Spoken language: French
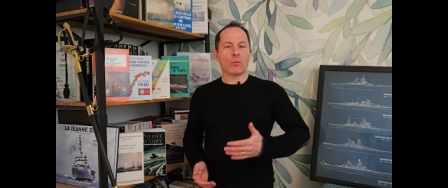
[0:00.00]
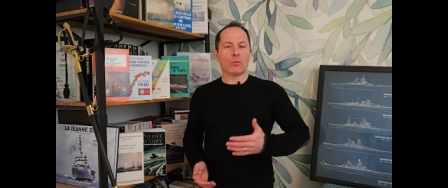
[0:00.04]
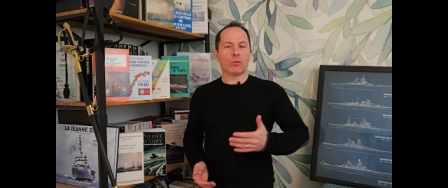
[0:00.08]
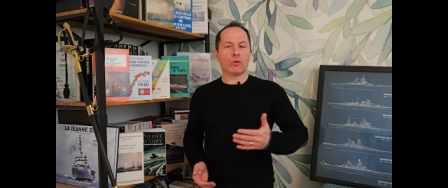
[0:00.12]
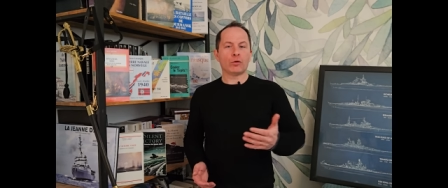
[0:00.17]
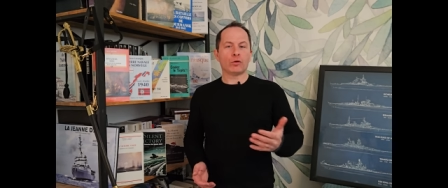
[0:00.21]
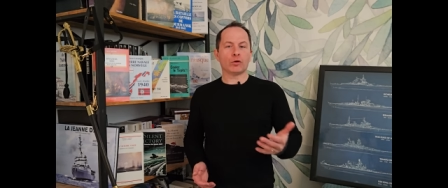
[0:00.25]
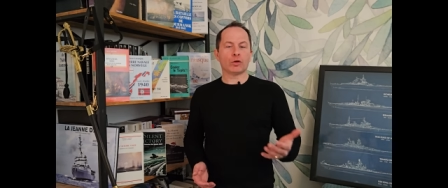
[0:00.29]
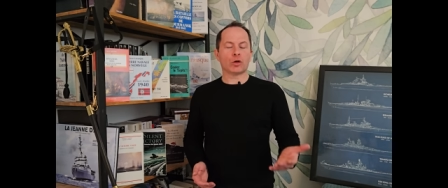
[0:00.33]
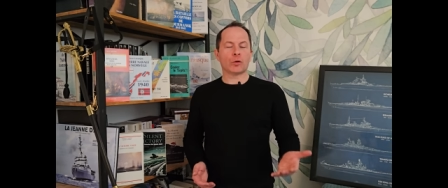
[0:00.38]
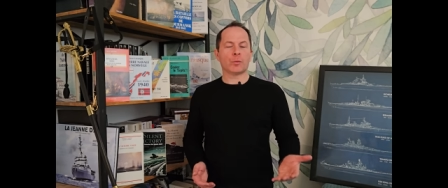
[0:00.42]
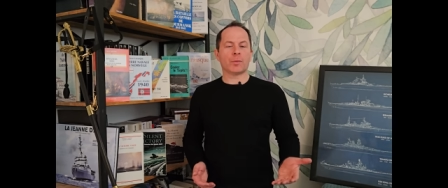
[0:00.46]

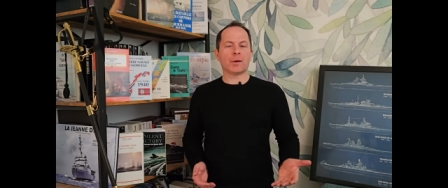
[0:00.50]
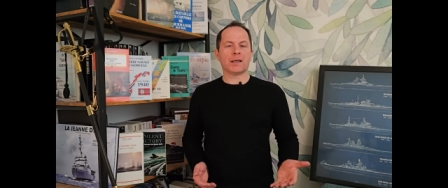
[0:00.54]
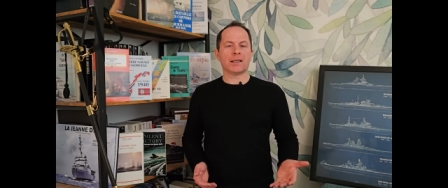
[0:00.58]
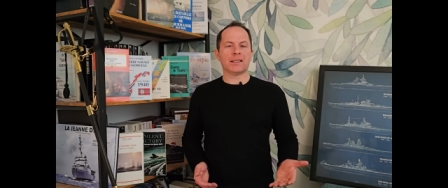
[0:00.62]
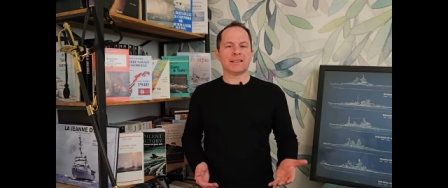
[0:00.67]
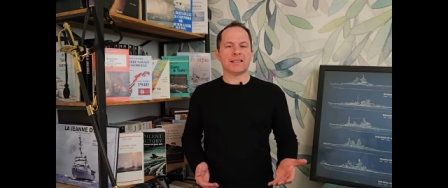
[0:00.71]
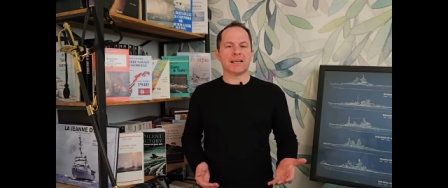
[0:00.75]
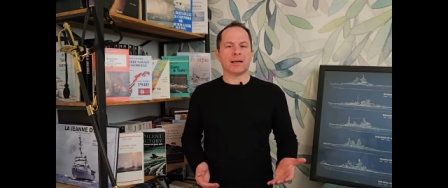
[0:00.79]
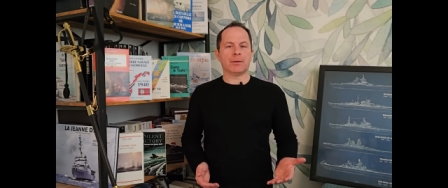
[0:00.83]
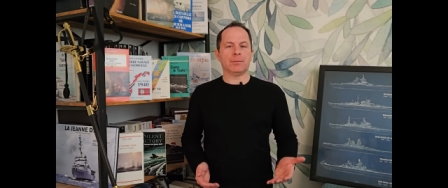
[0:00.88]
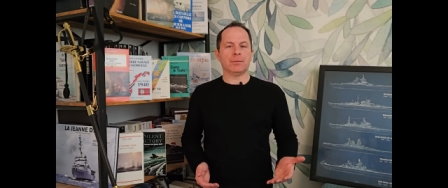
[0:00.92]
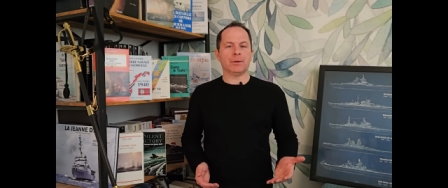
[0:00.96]
plutôt que par
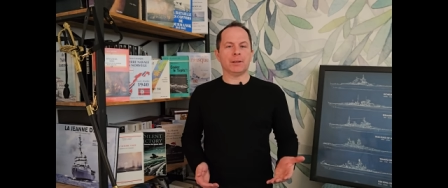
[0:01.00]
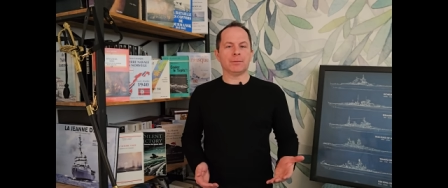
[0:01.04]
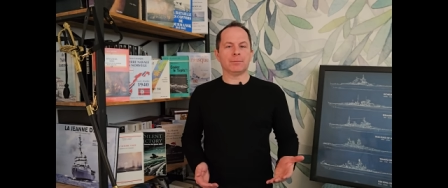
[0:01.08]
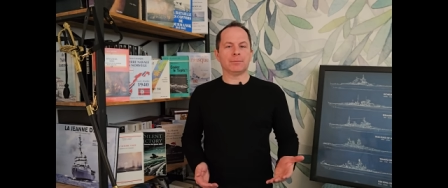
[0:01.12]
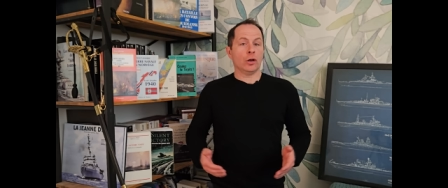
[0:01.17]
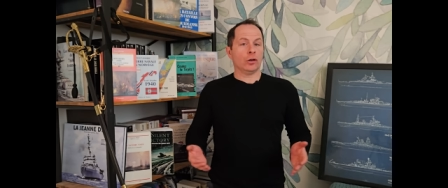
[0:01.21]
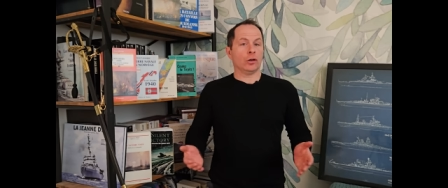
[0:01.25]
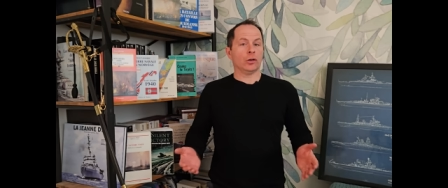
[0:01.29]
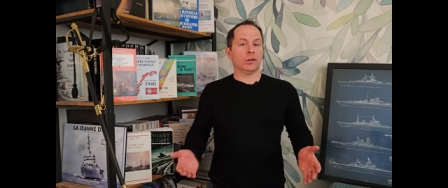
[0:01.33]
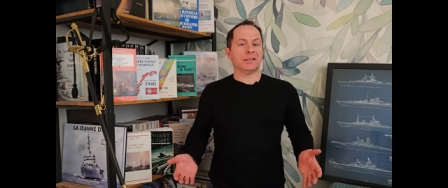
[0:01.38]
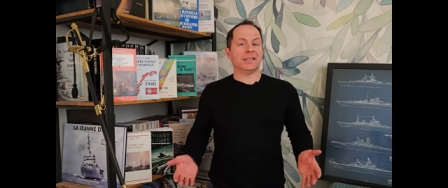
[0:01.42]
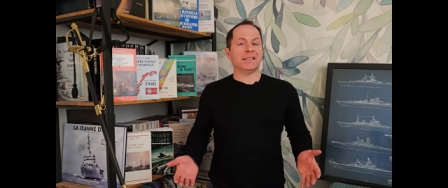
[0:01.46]
les armes.
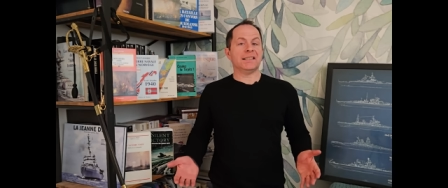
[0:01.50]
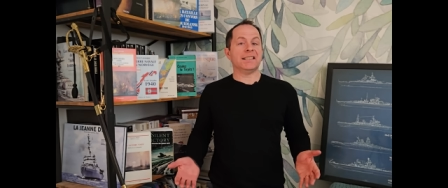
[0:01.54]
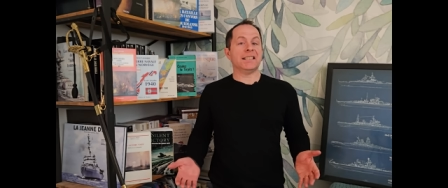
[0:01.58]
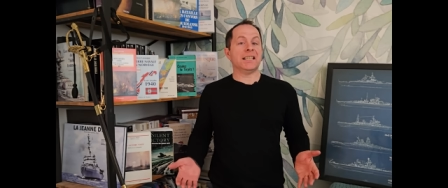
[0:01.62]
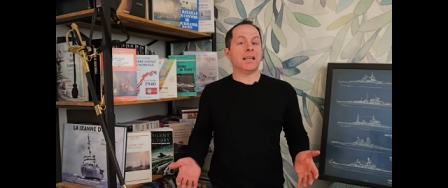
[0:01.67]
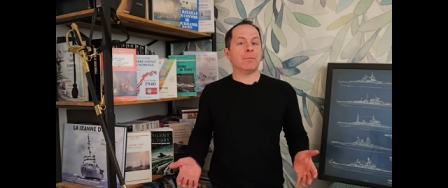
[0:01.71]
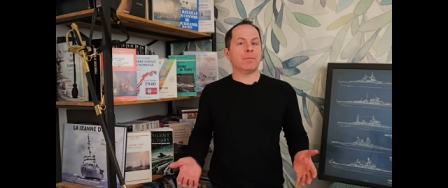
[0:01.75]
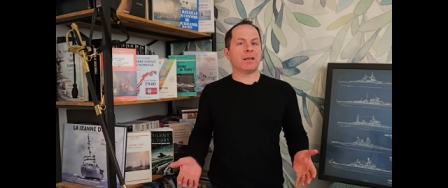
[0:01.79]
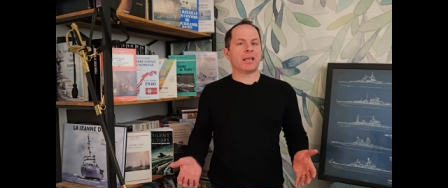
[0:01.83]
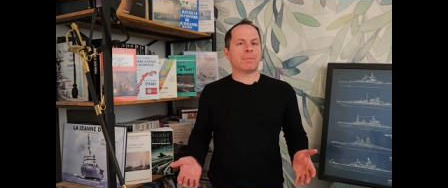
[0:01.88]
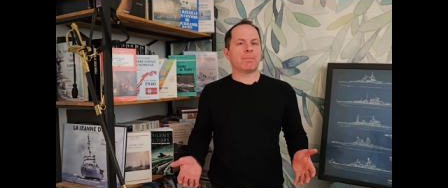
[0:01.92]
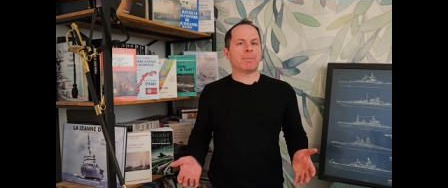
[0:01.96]
Dans cette
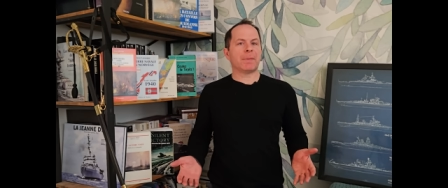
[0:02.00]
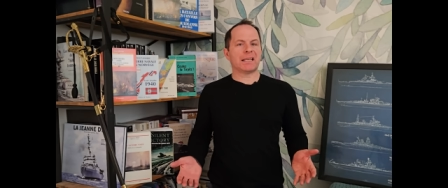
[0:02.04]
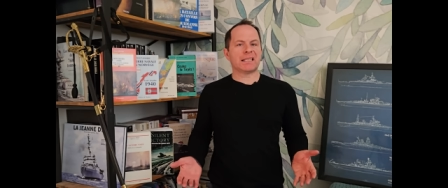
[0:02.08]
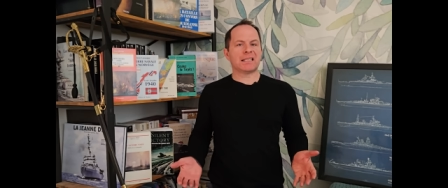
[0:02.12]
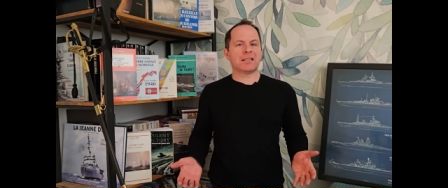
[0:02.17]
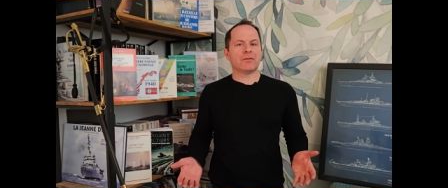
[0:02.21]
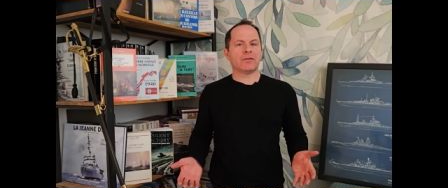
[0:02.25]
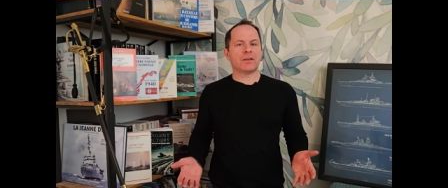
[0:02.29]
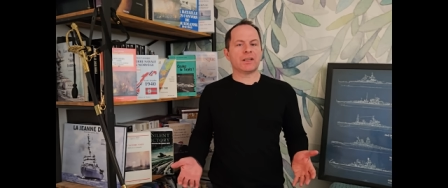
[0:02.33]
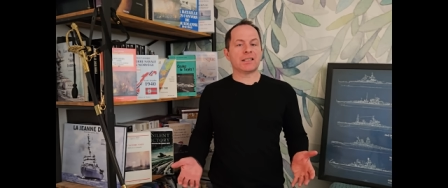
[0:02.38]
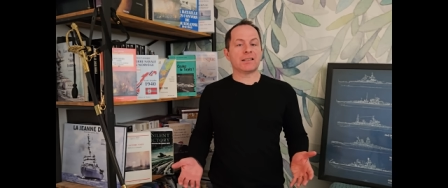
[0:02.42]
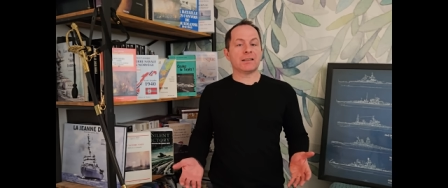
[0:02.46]
dynamique
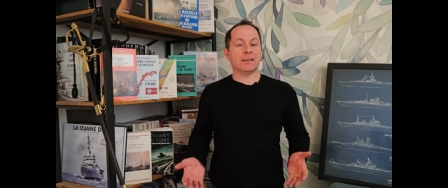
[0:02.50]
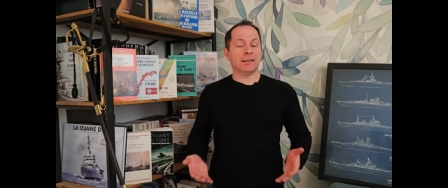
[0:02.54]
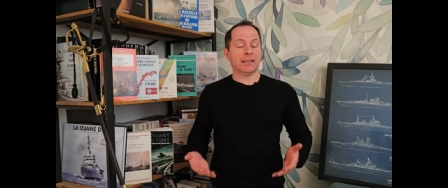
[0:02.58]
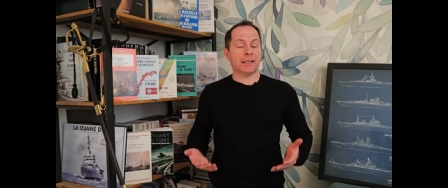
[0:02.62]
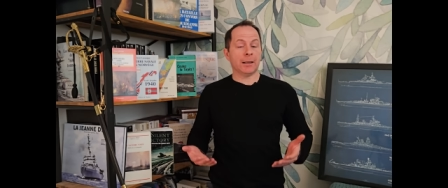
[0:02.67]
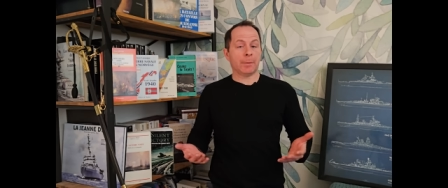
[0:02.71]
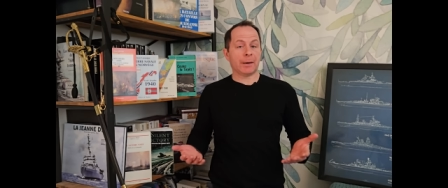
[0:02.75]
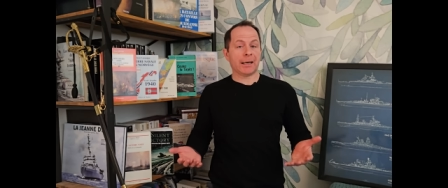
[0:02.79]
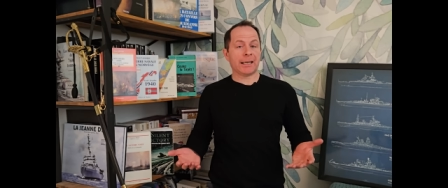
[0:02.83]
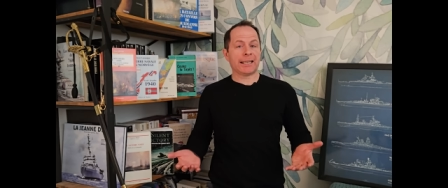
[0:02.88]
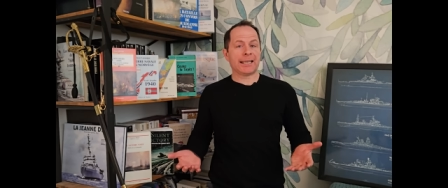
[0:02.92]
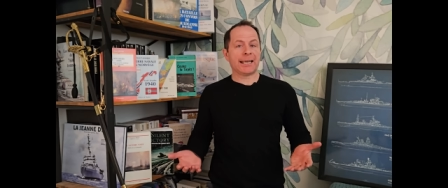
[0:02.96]
pacifiste
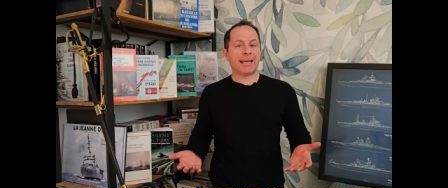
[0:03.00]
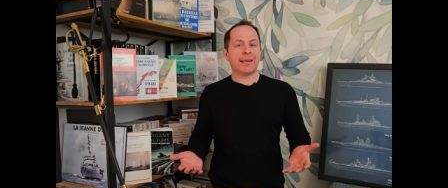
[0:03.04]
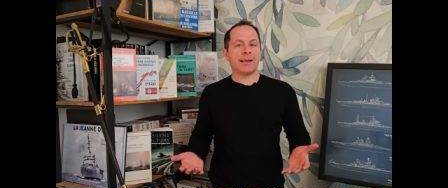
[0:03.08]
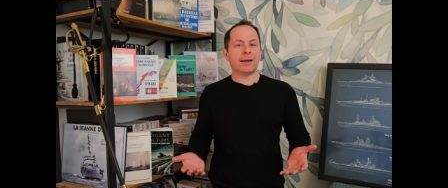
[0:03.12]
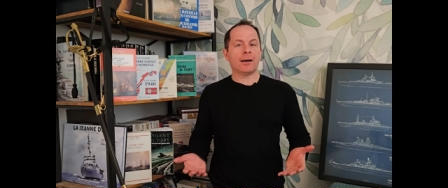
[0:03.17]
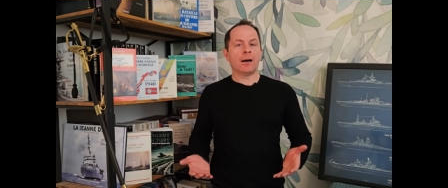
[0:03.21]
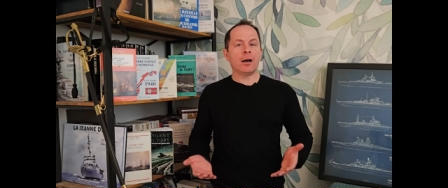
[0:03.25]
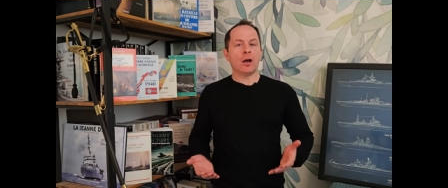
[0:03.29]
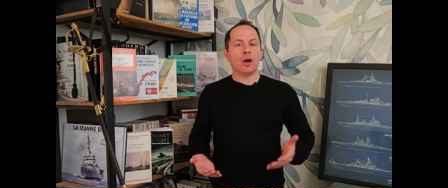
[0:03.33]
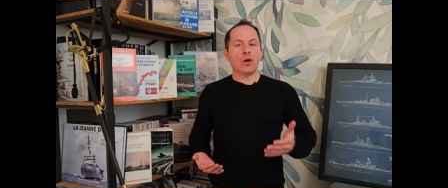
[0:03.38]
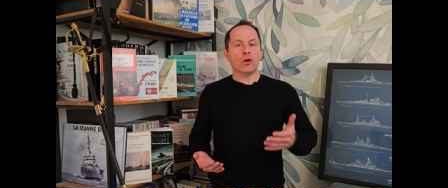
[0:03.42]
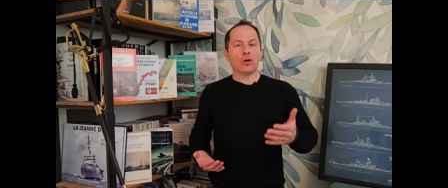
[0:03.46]
d'après-guerre,